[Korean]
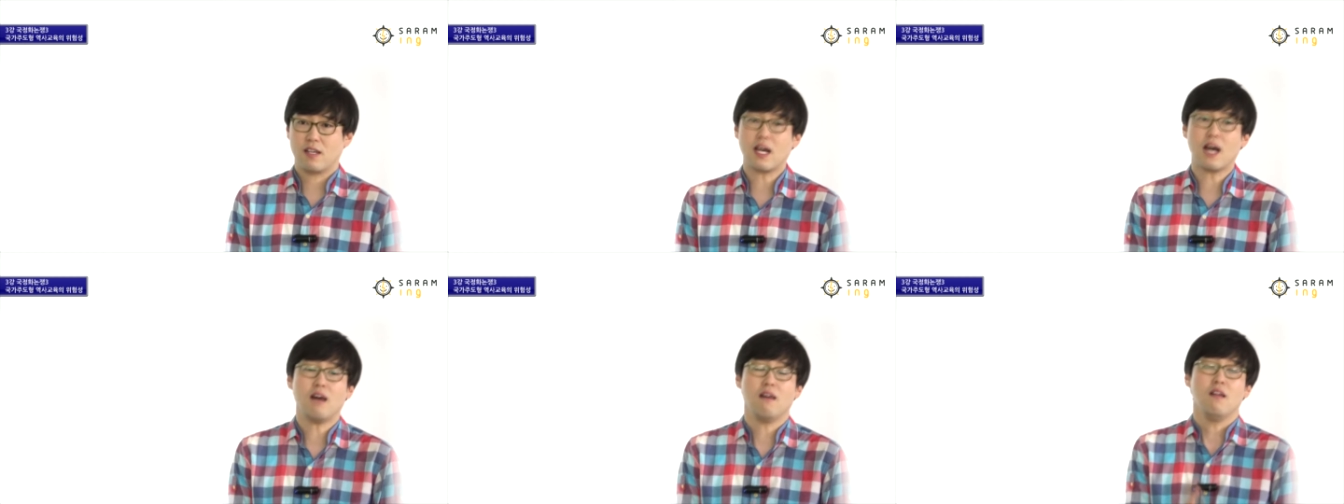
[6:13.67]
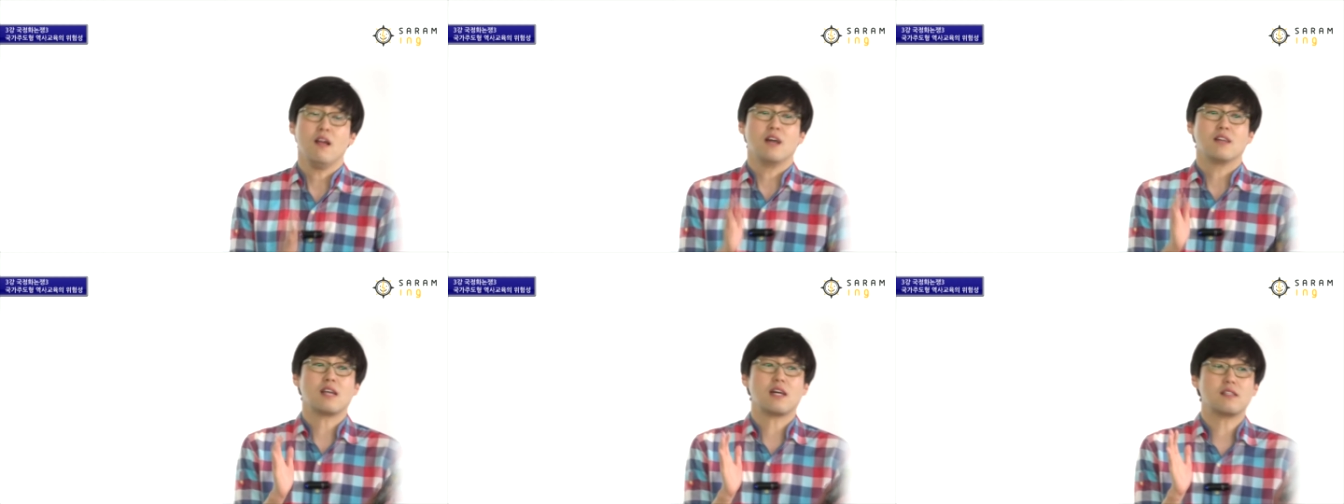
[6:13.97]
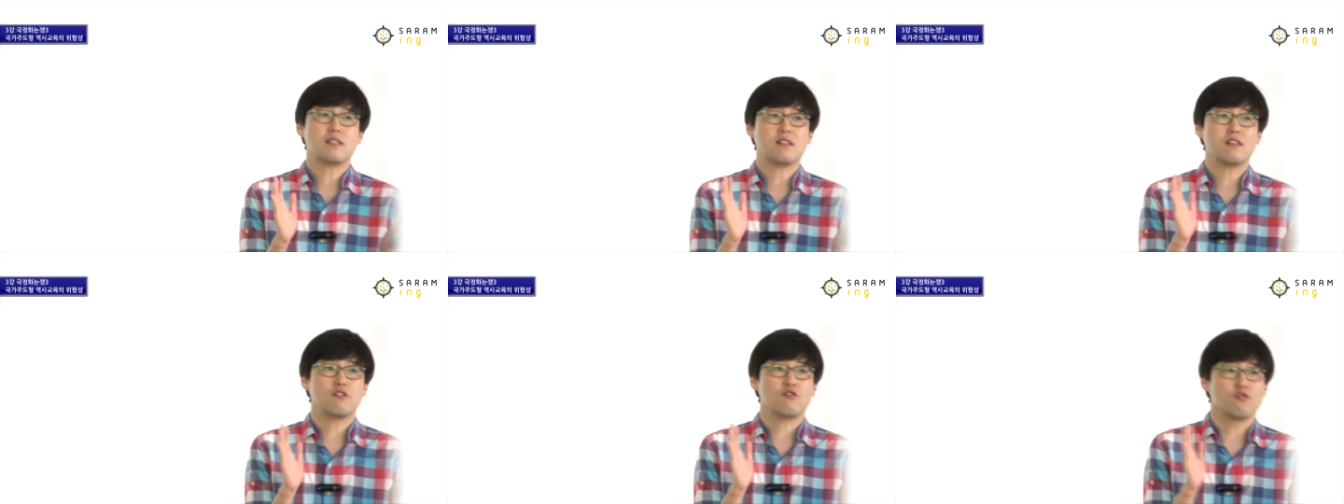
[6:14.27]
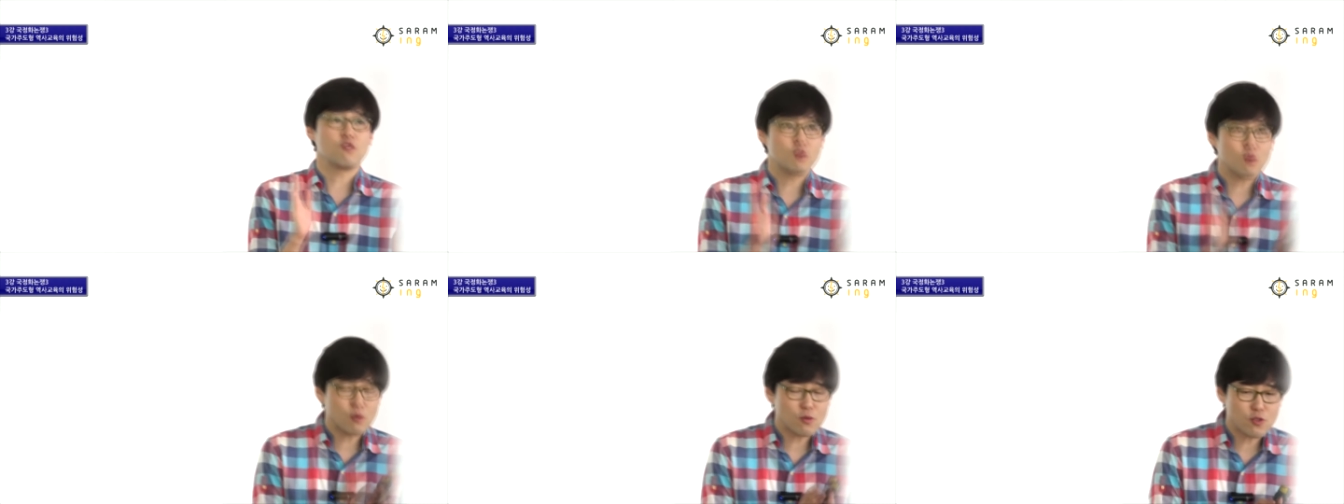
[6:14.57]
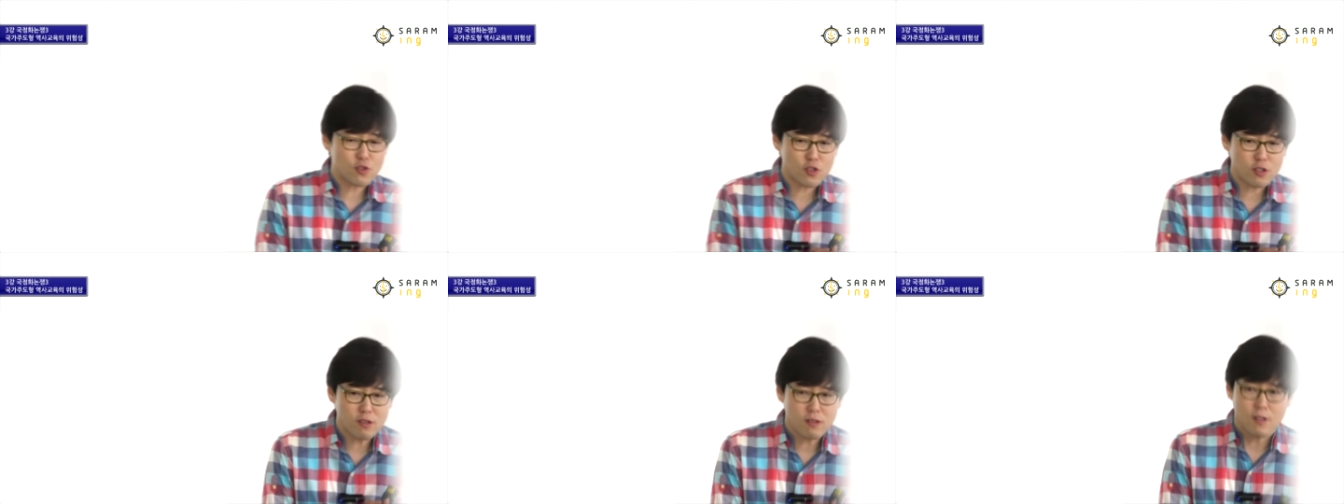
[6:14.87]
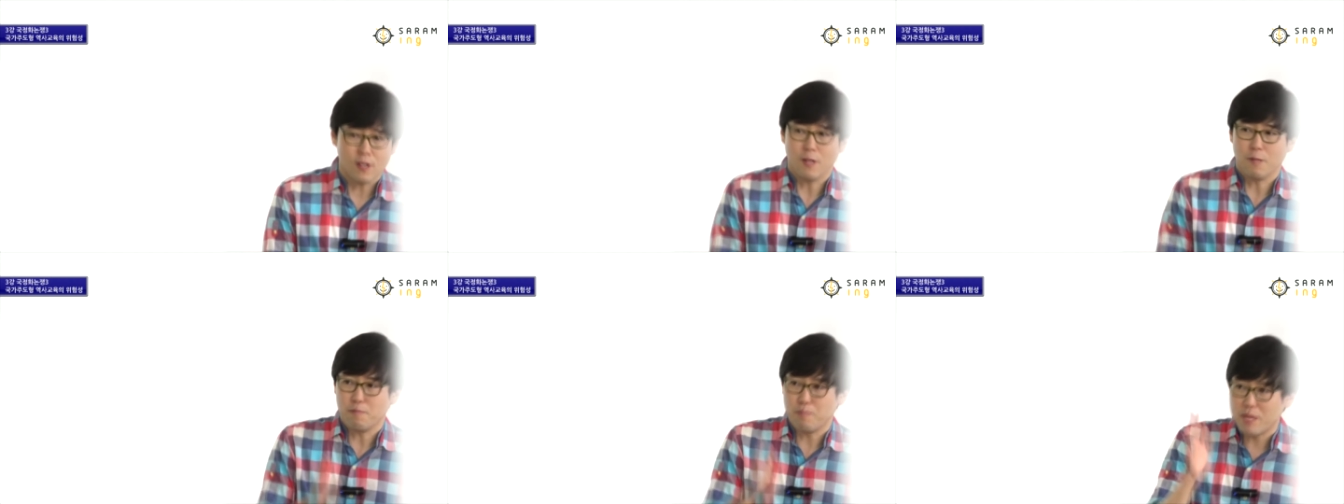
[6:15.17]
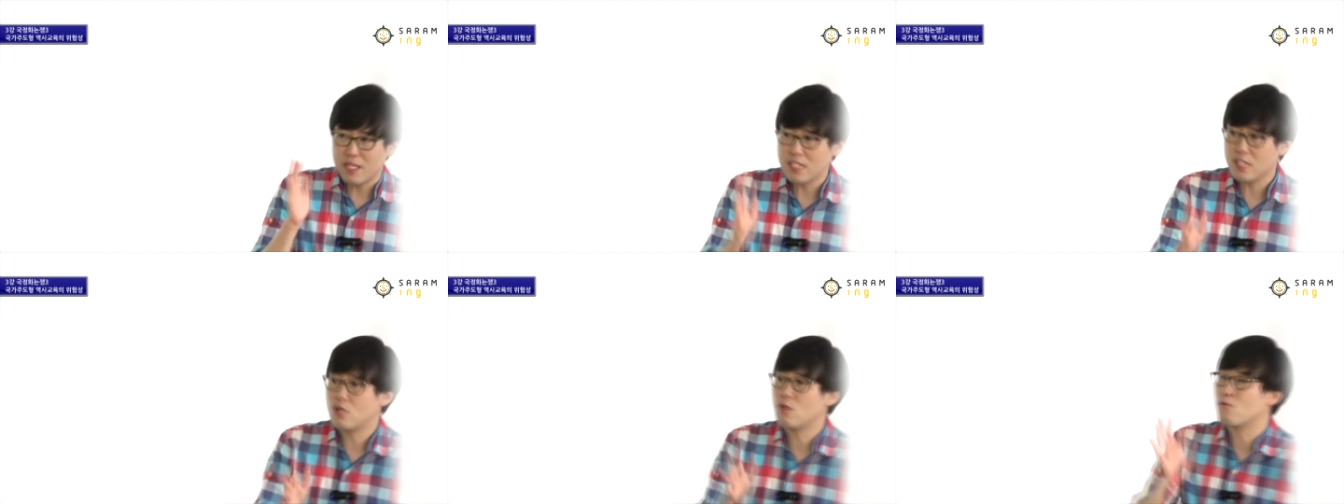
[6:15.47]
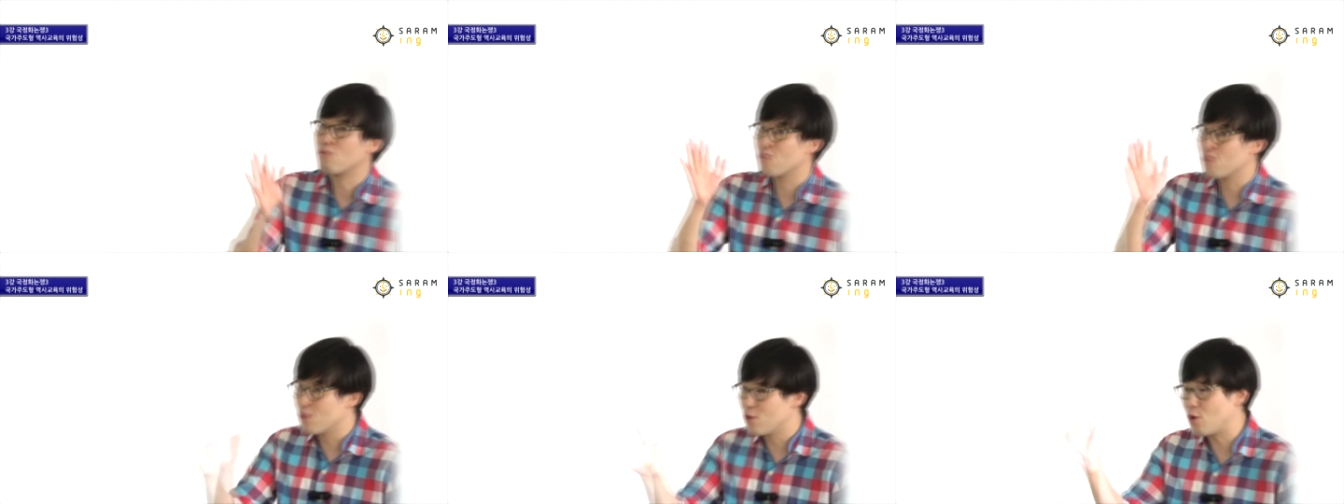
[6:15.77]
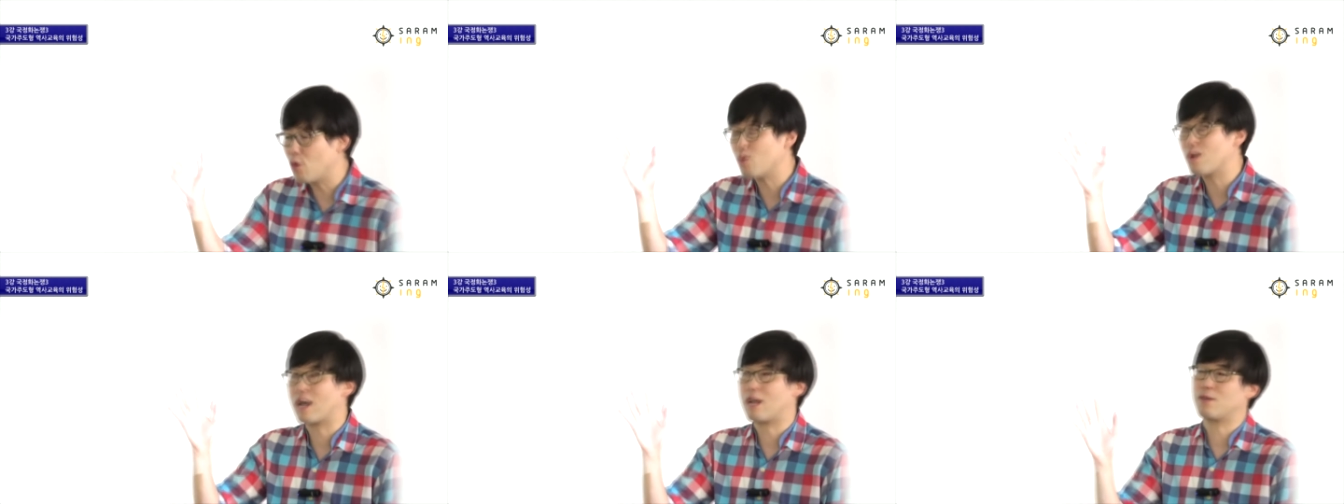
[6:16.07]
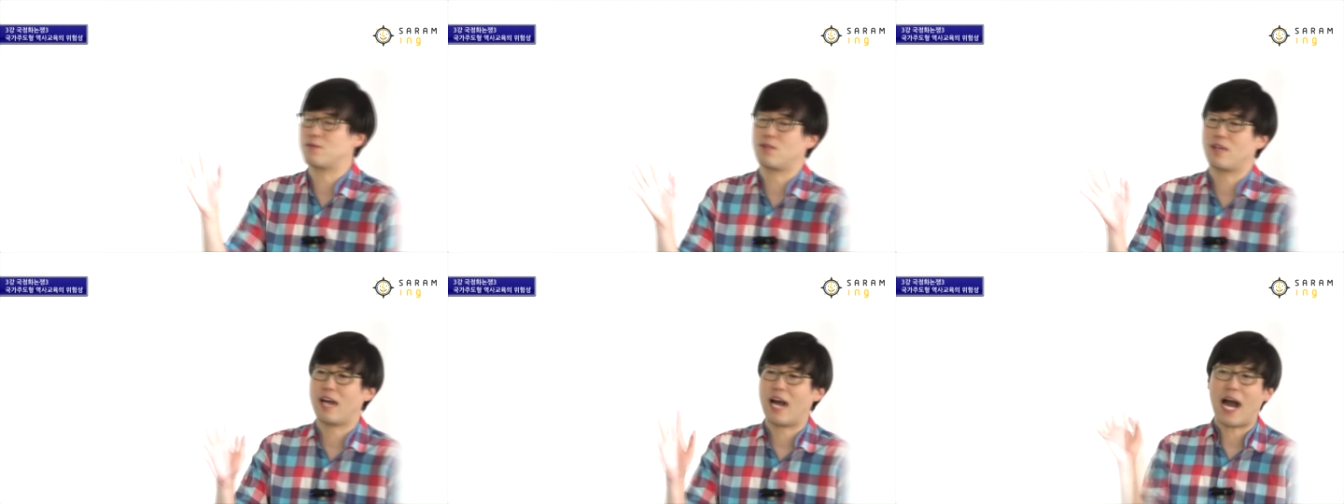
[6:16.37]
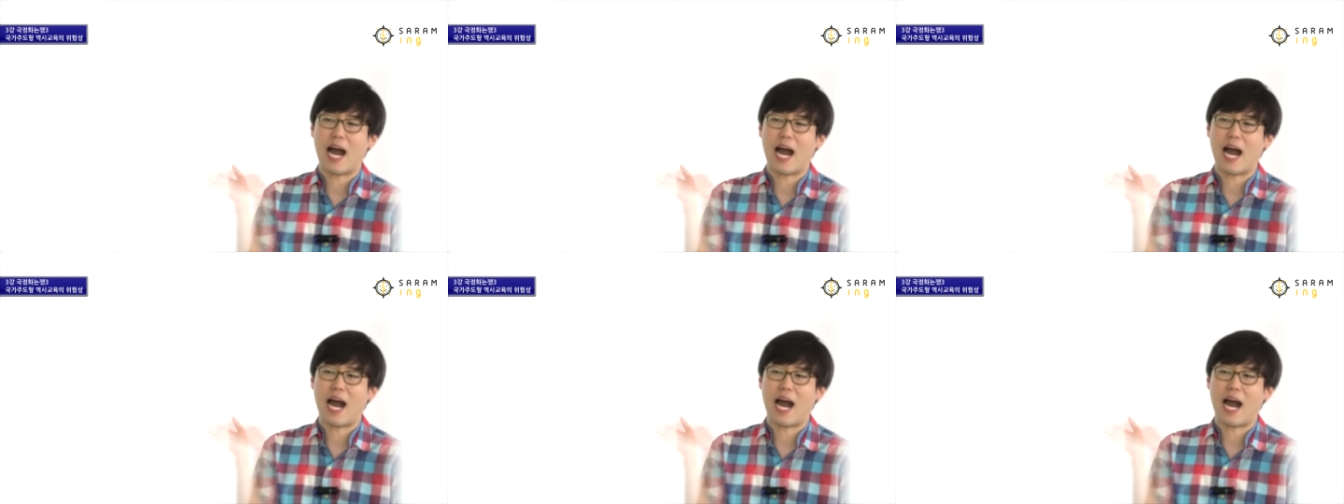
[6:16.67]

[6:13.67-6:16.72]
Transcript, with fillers: 그러니까 사실은 윤동주는 민족운동가로서의